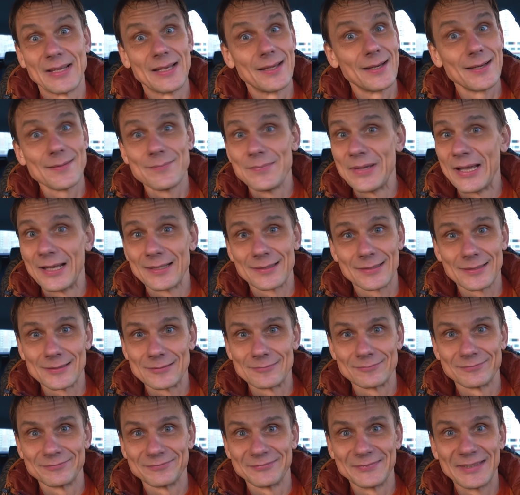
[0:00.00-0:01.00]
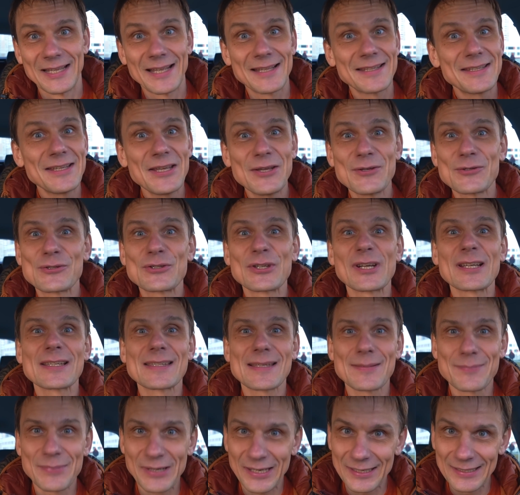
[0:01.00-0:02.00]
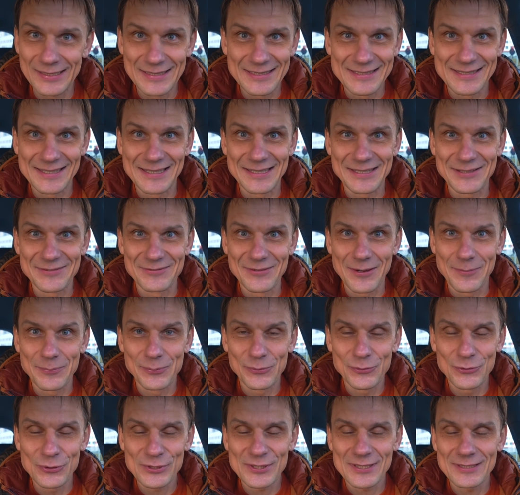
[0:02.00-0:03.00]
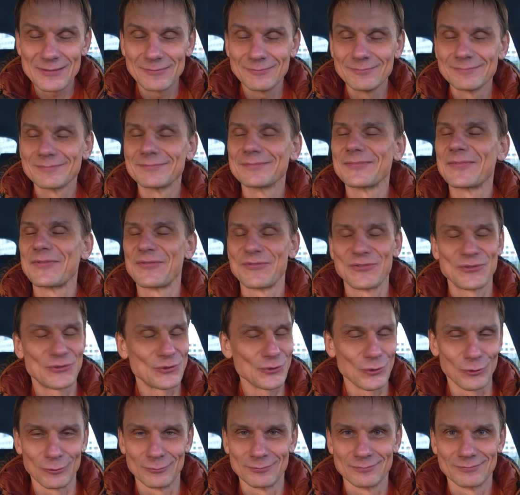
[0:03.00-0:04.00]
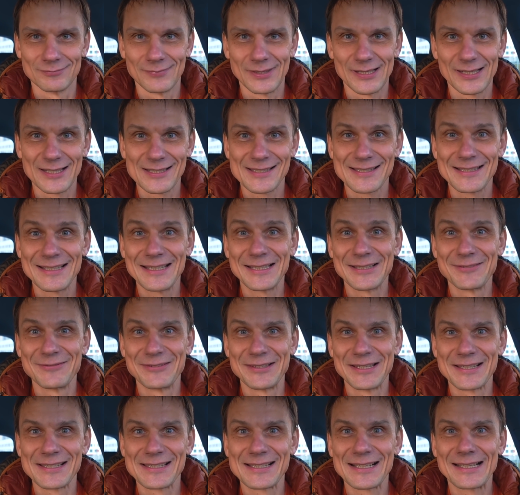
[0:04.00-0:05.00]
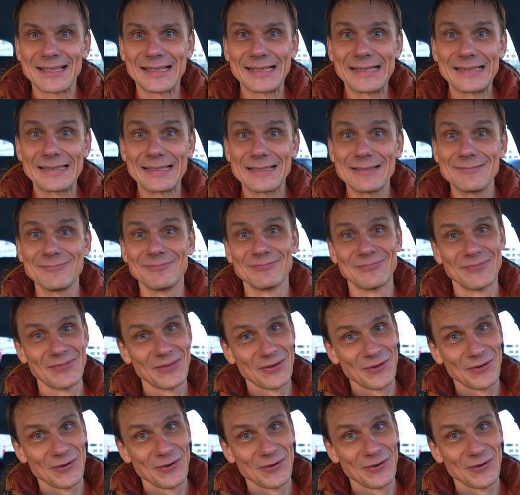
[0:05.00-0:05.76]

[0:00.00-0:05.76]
Ребята, надеюсь, разобрались с этим вопросом. Все, расследование закрыто.